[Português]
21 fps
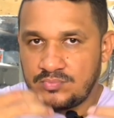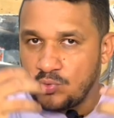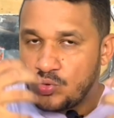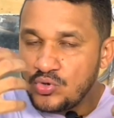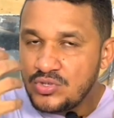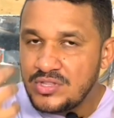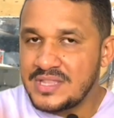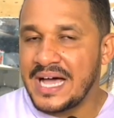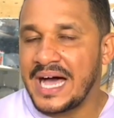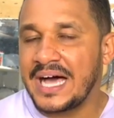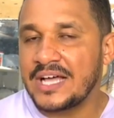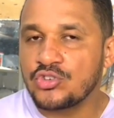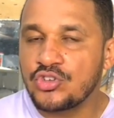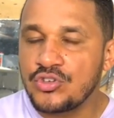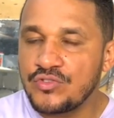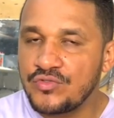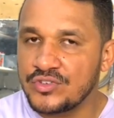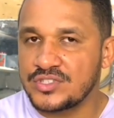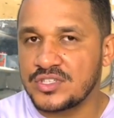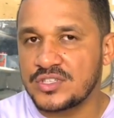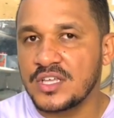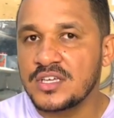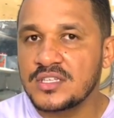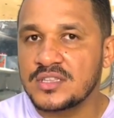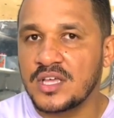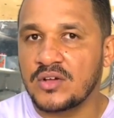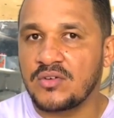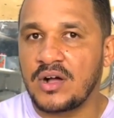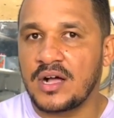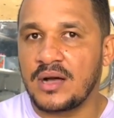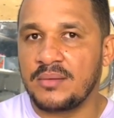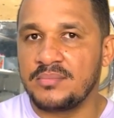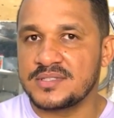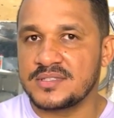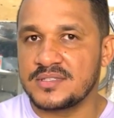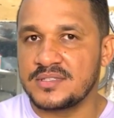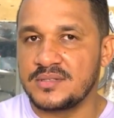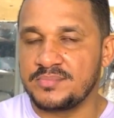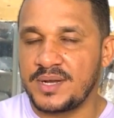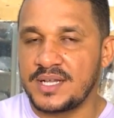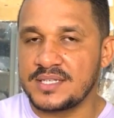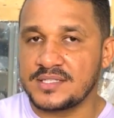Cuidado que você tem que ter com a cabeça
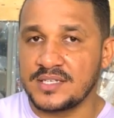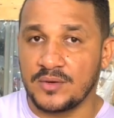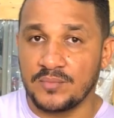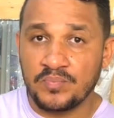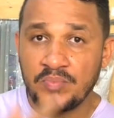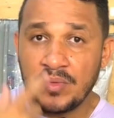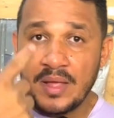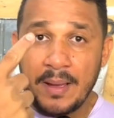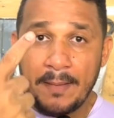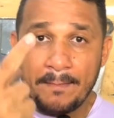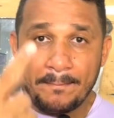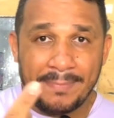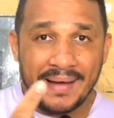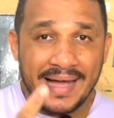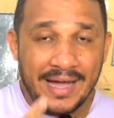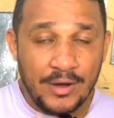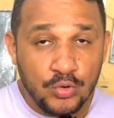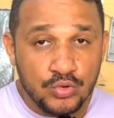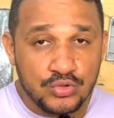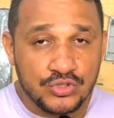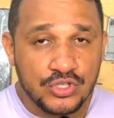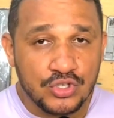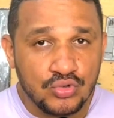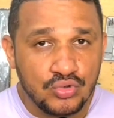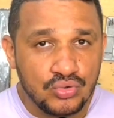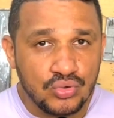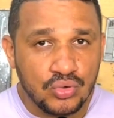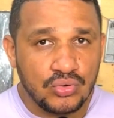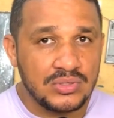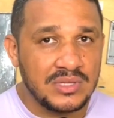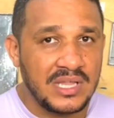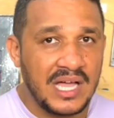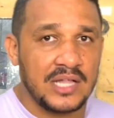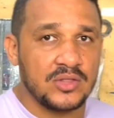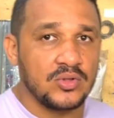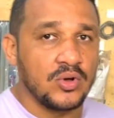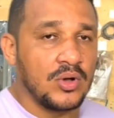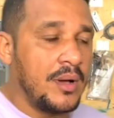de impressão. O segundo cuidado,